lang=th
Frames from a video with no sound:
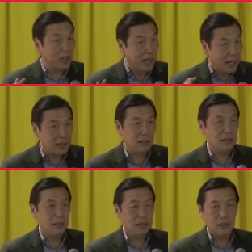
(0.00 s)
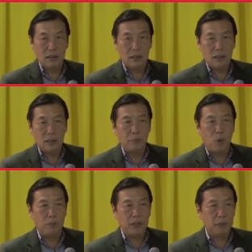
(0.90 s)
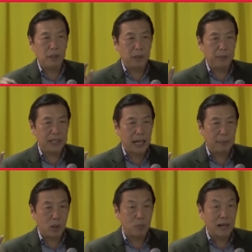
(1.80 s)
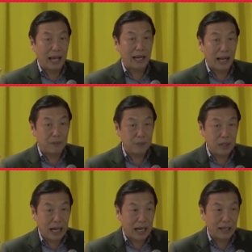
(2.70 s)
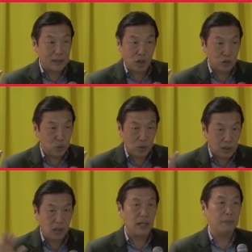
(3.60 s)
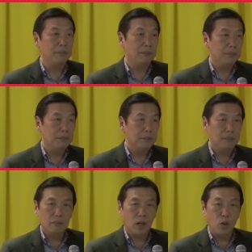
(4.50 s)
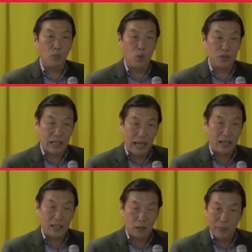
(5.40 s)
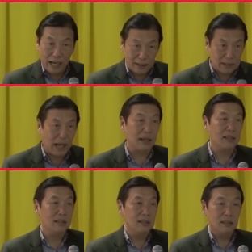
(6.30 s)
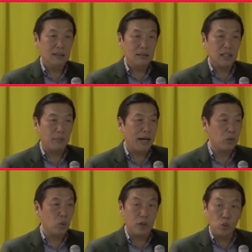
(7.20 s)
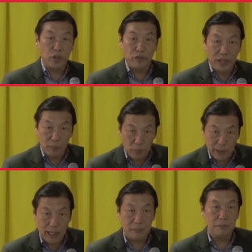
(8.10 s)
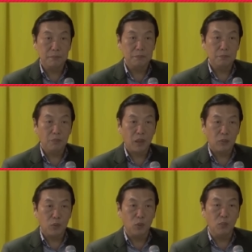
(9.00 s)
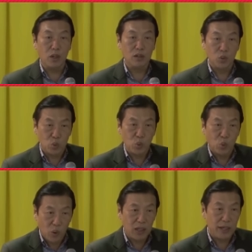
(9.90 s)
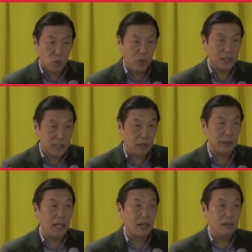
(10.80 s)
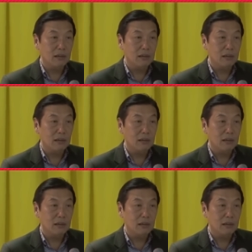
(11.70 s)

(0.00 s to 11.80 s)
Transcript: นเหตุ แต่ผมเนี่ยไม่มีปัญญาไปลบลาค่าค่าต่อสู้เขาหรอกครับเพราะงบโฆษณานี่เขามาหาศาล ชาวบ้านทุกคนดูทีวีหมดไหมครับ ดูหมด ดูทุกคนเลยดูแล้วเชื่อไหมฮะ